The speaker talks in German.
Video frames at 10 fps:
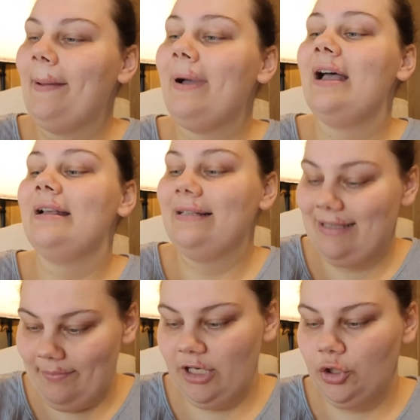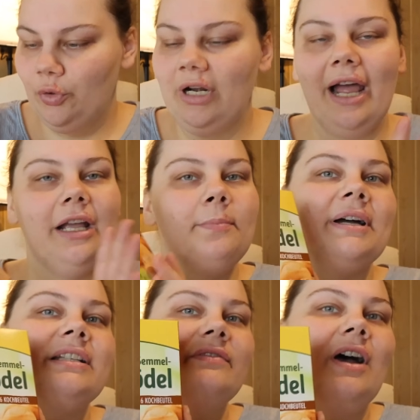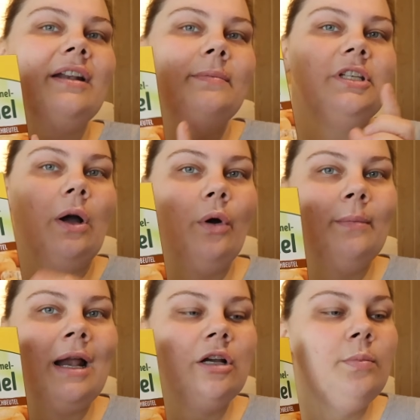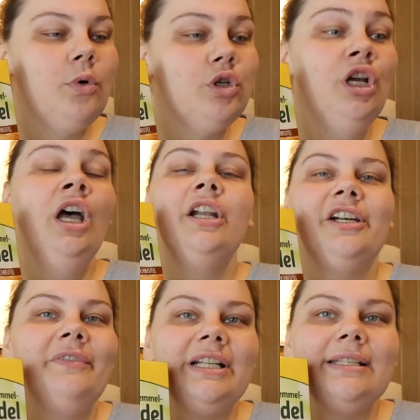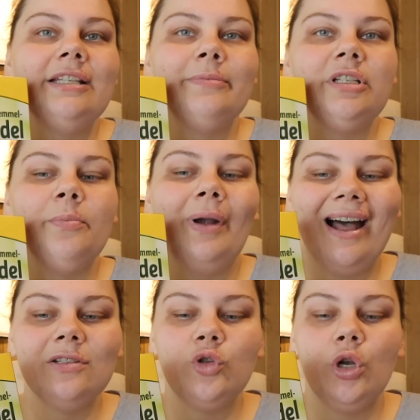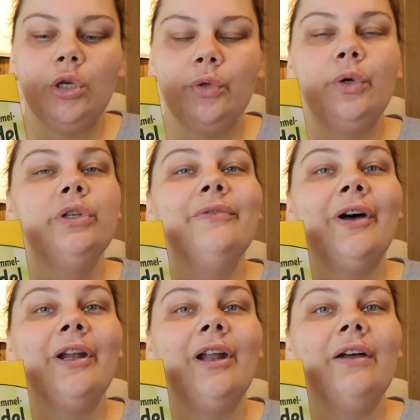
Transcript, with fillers: einmal Semmelknödel eingepackt, die waren nämlich auch im Angebot. Da haben wir jetzt nichts mit geplant, sondern äh, die waren dann